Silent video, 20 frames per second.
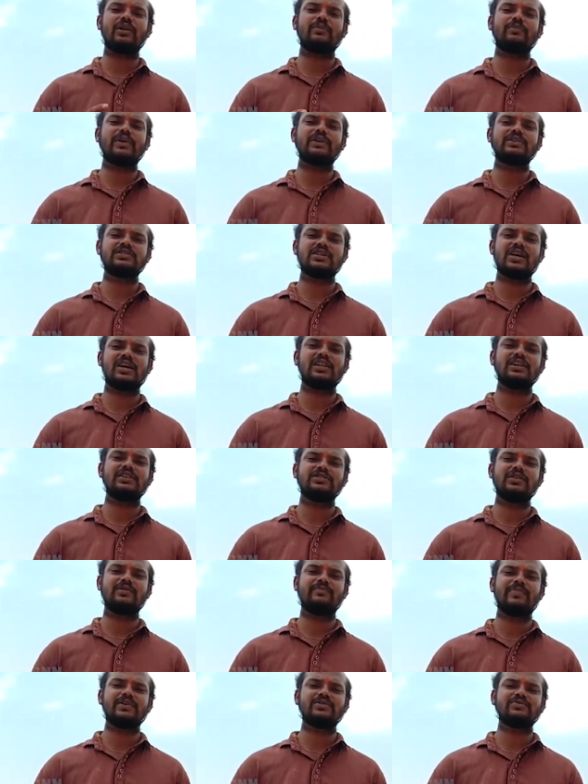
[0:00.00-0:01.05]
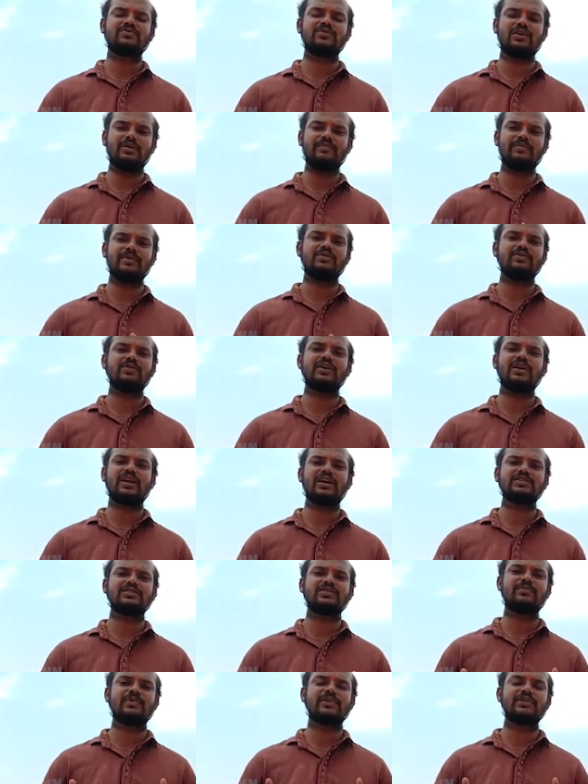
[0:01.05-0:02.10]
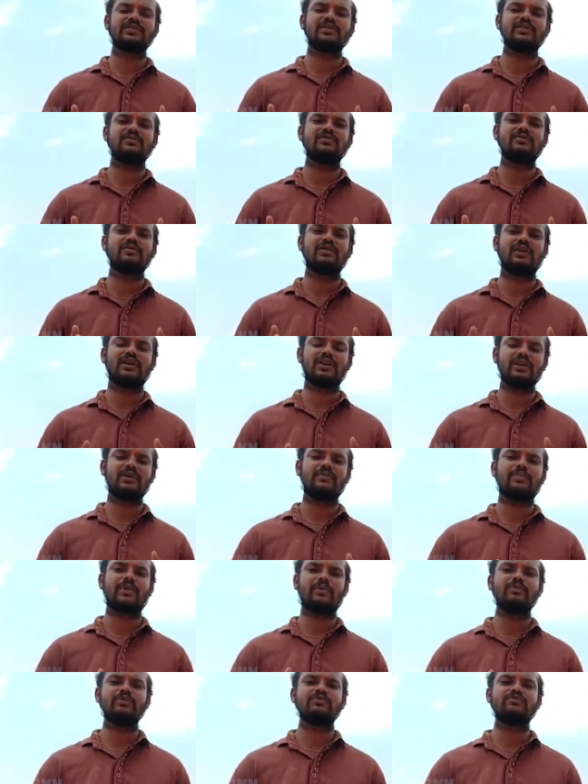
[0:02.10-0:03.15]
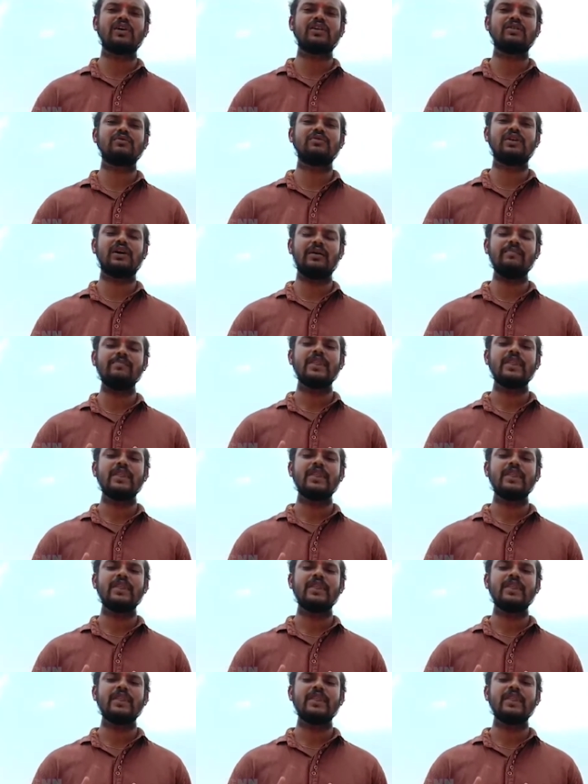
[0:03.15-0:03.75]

ఏర్పాటు చేయాలని చెప్పేసి కూడా ప్రతి ఒక్క రాష్ట్ర ప్రజలు అంటే ప్రభుత్వాలు కూడా